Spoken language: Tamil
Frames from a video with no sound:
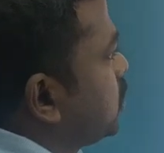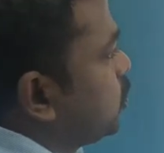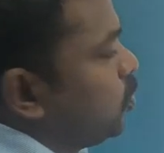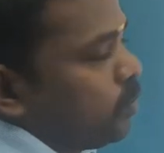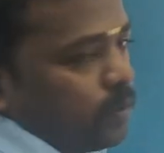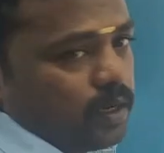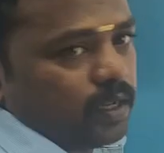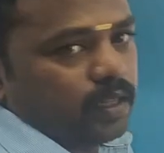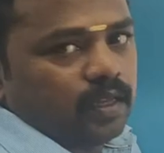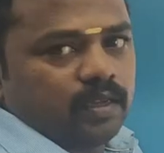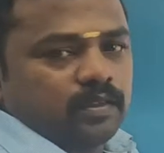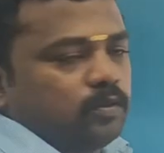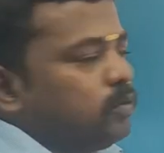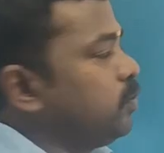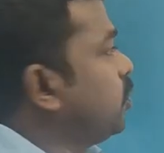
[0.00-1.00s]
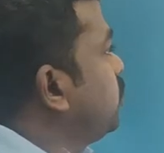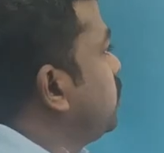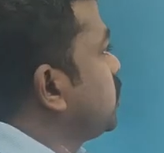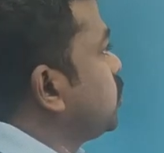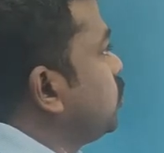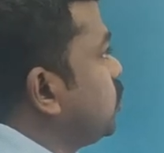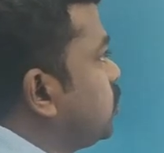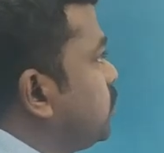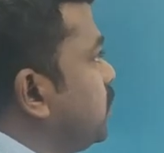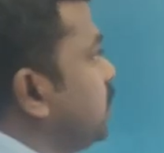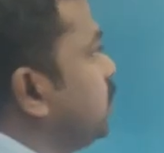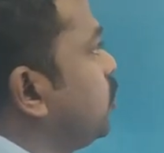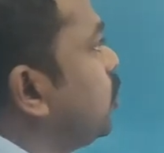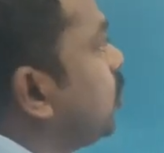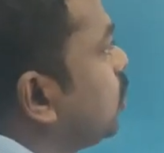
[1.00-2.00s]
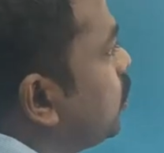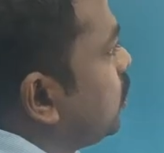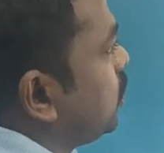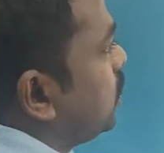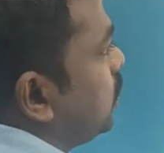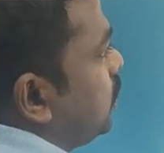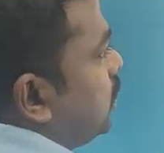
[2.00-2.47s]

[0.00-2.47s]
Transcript: மாஸ் ரூல் பண்ணுறது தான் ஸோ போர்ட் மாஸ் ரூல் யூஸ் பண்ணி தான் போட்டிருக்கோம்